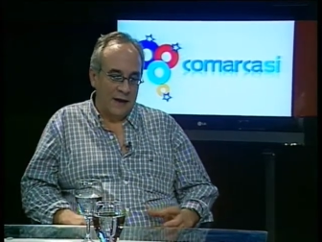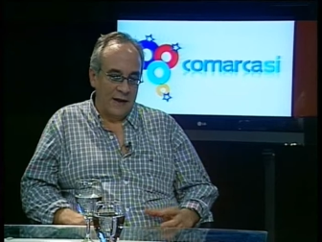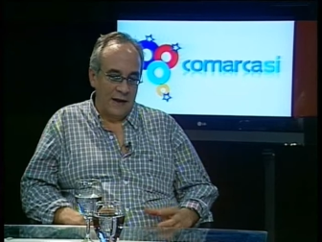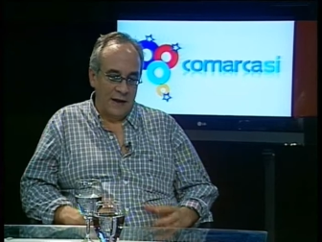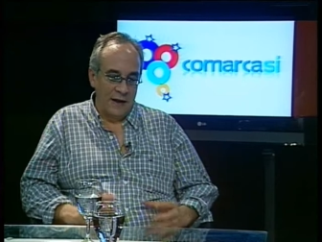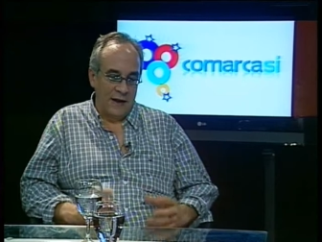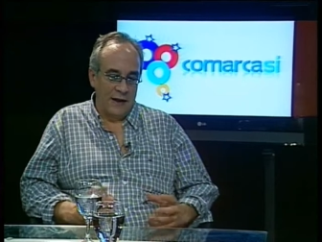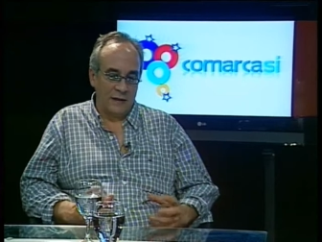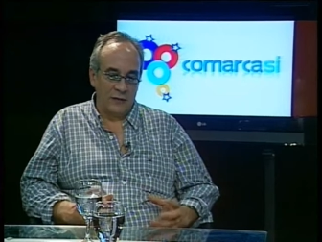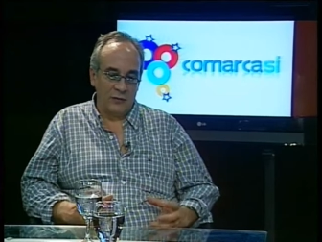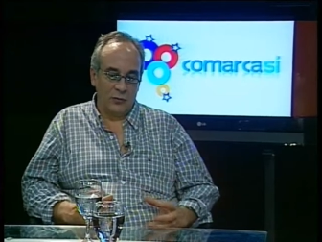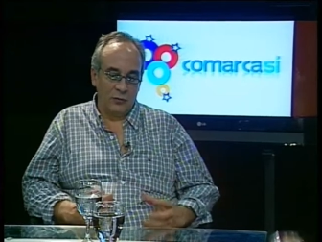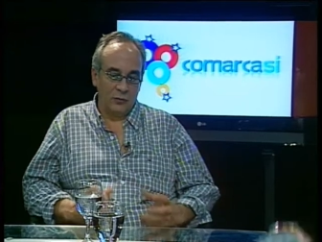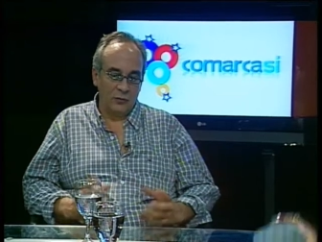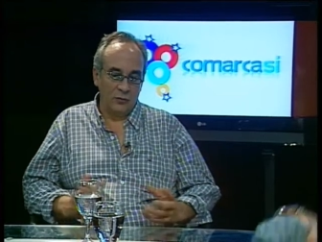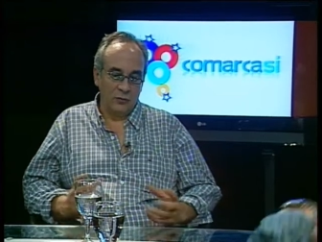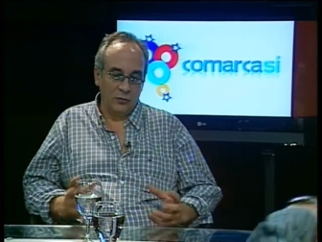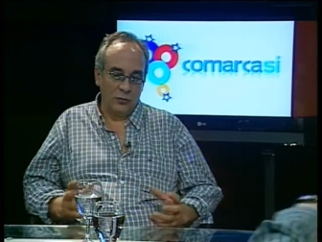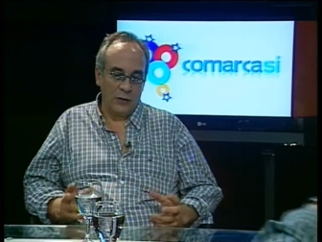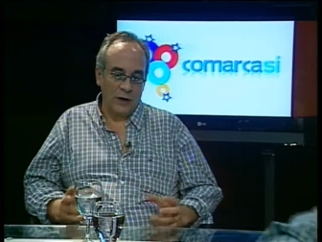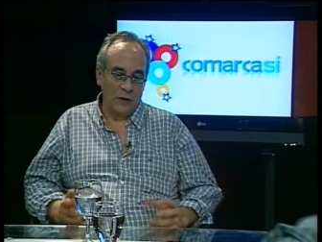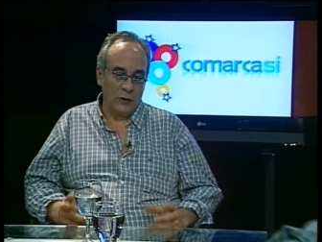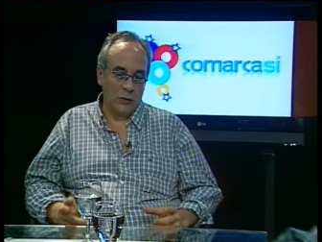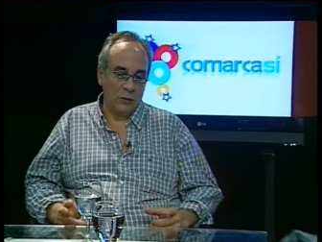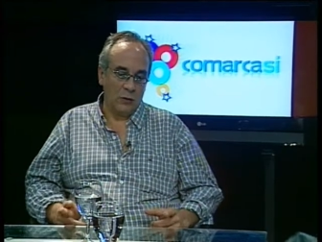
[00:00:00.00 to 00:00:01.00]
la
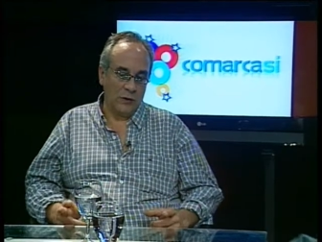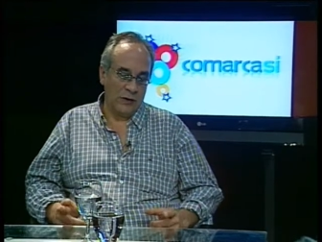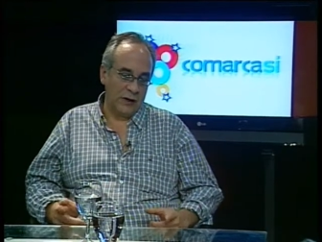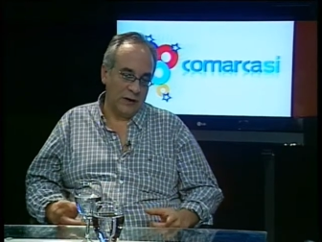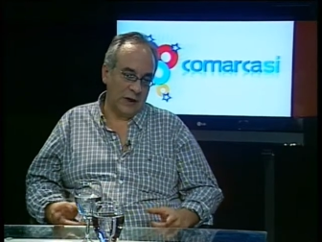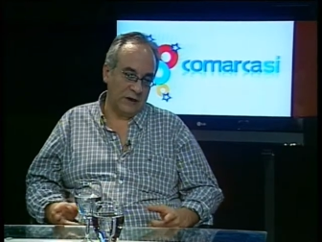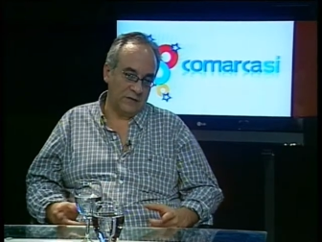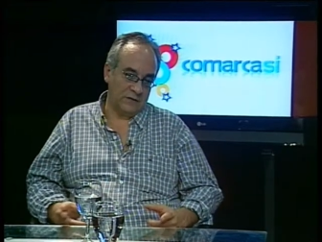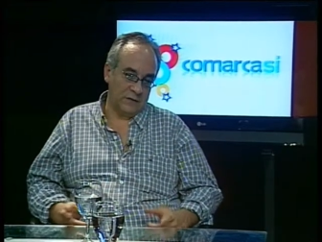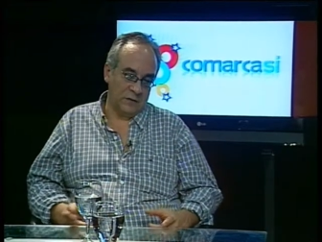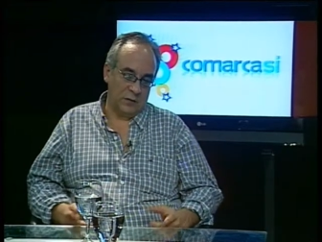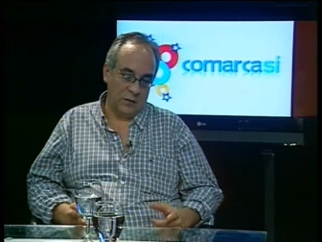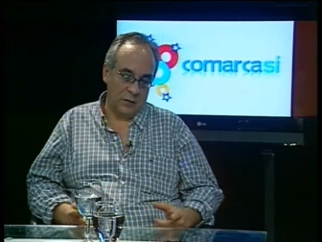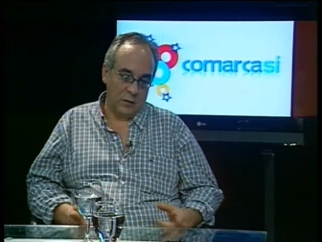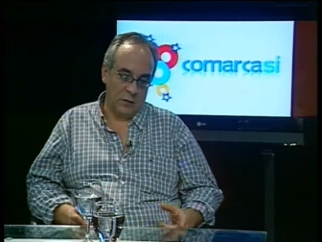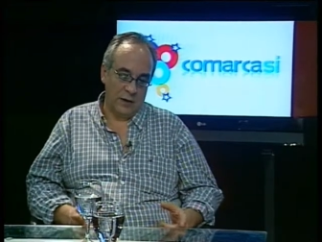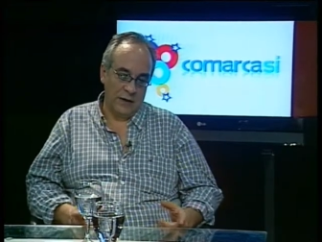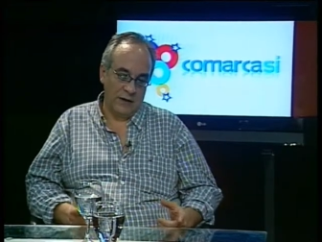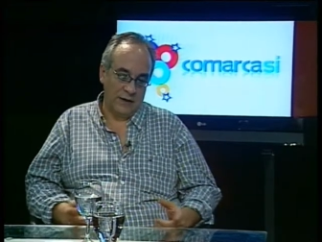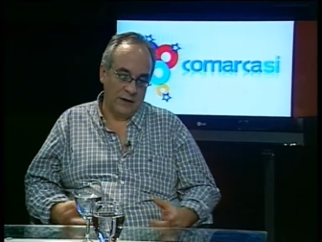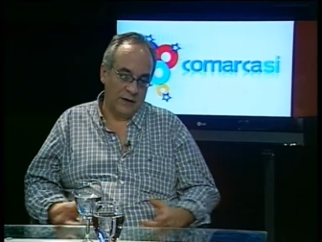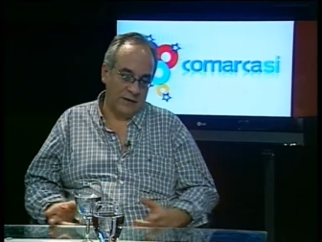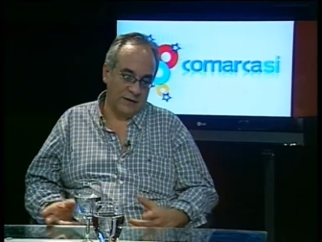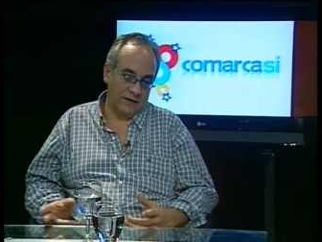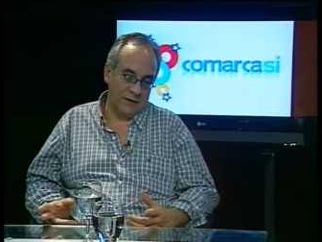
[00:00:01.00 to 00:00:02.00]
estructura jurídica sobre la cual
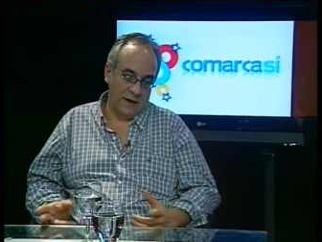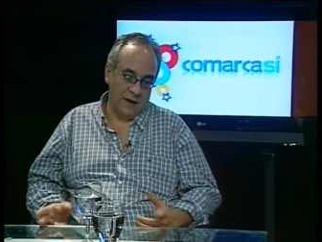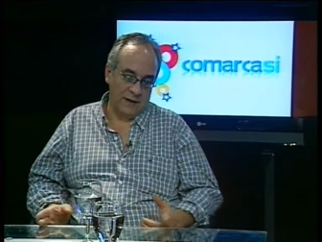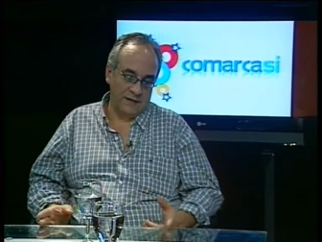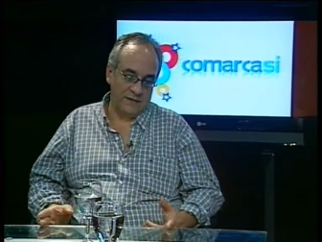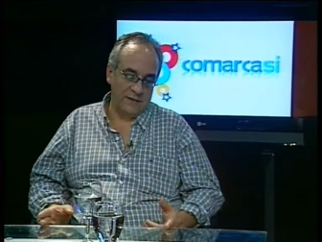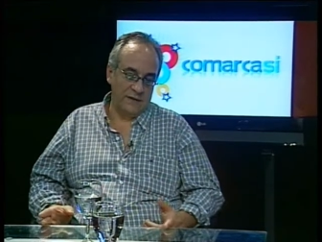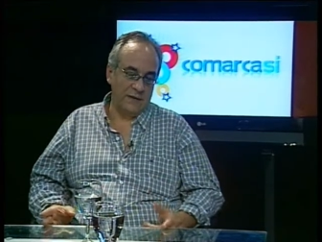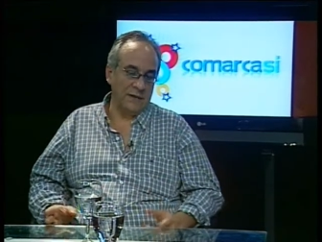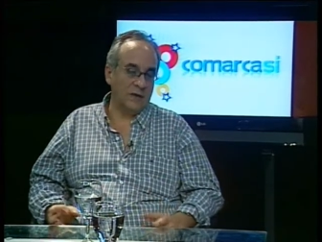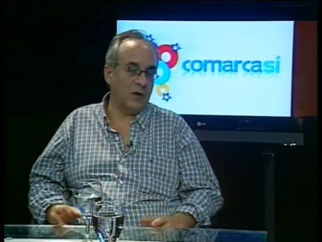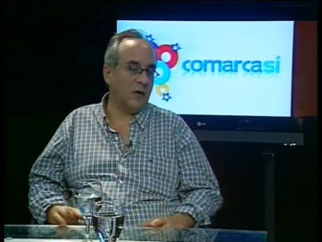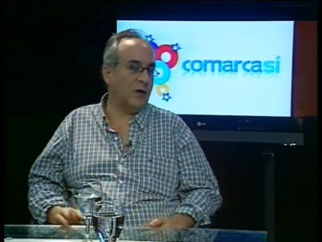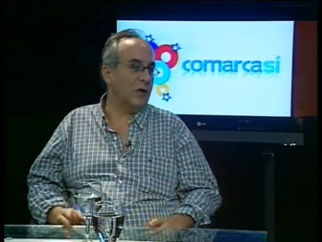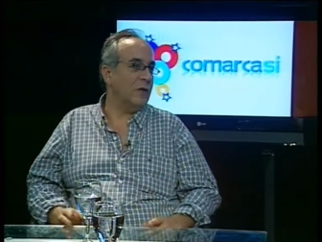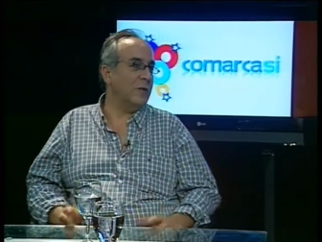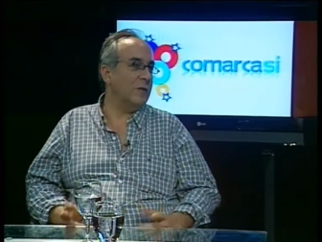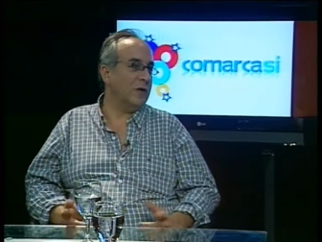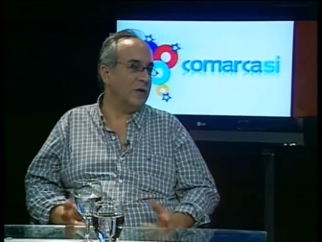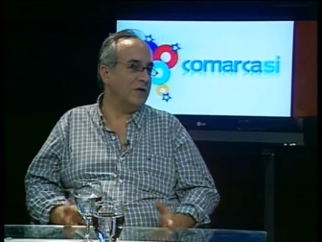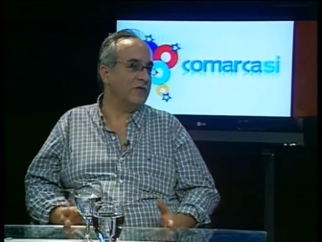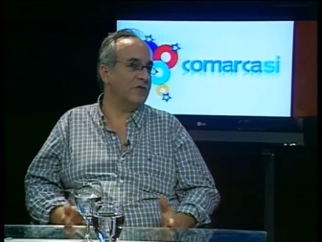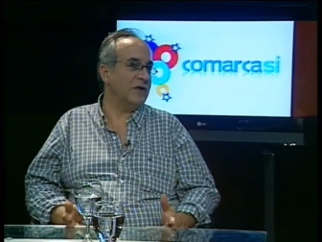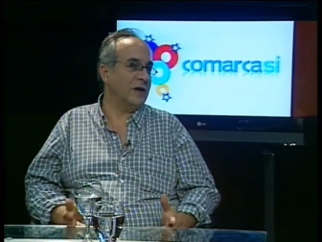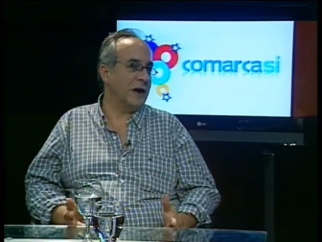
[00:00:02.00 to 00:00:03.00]
están asentados los
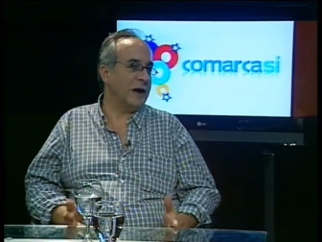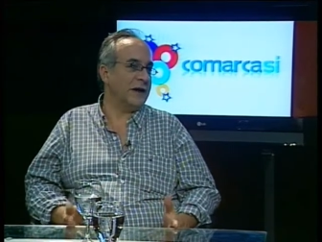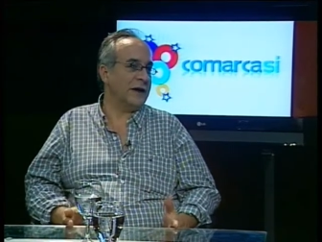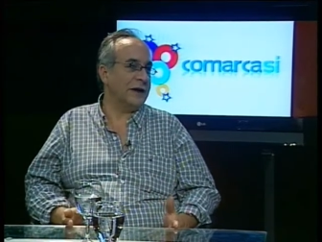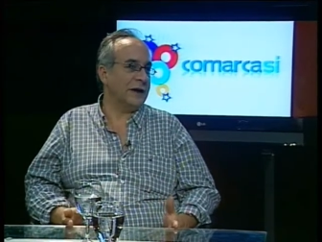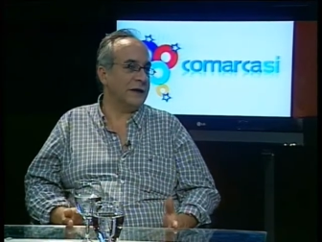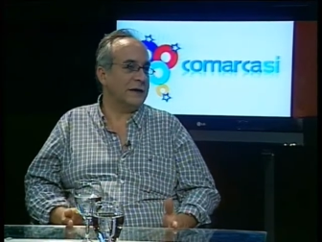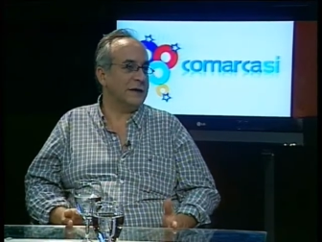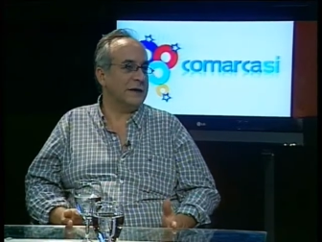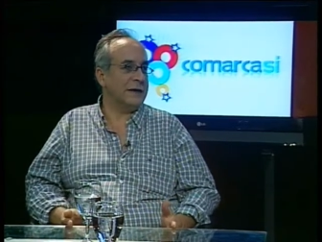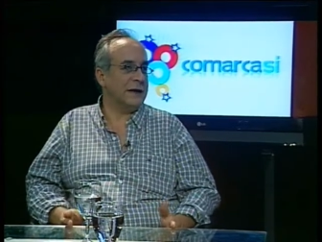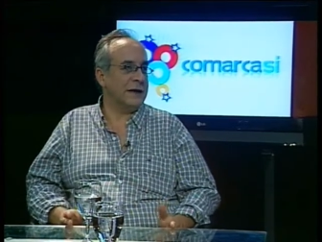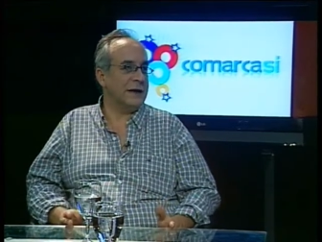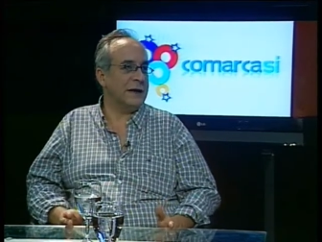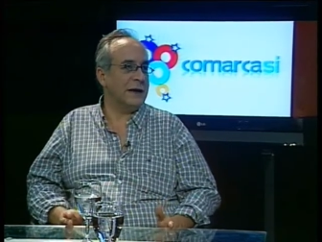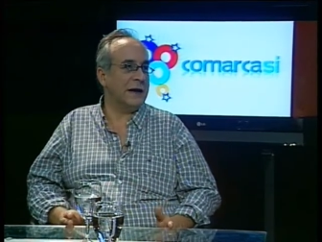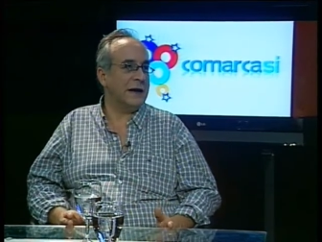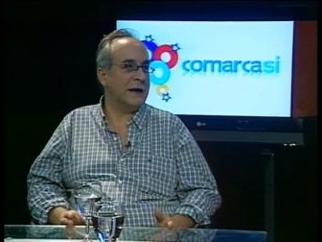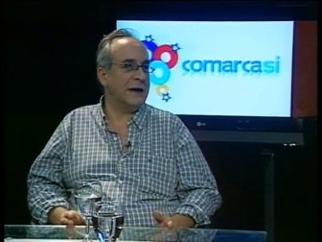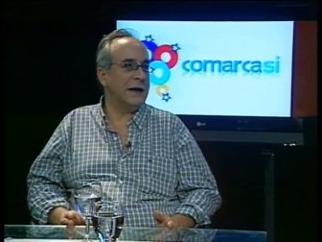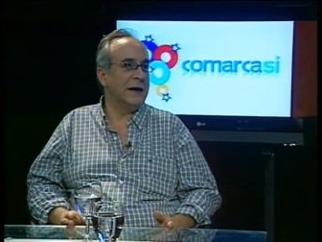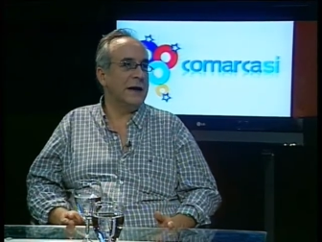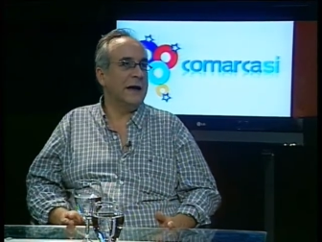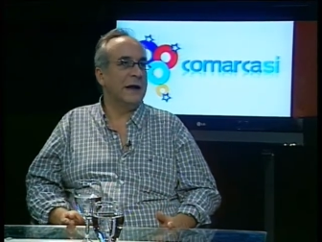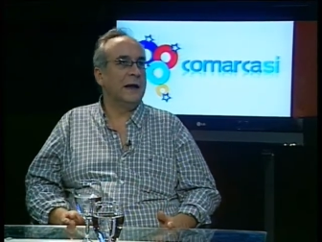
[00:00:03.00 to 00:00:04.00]
medios en la Argentina